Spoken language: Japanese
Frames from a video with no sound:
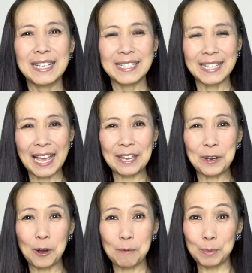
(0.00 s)
最
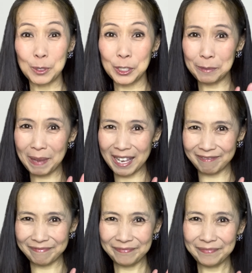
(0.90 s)
後、むっつめ、
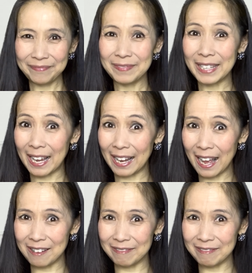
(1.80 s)
鷹。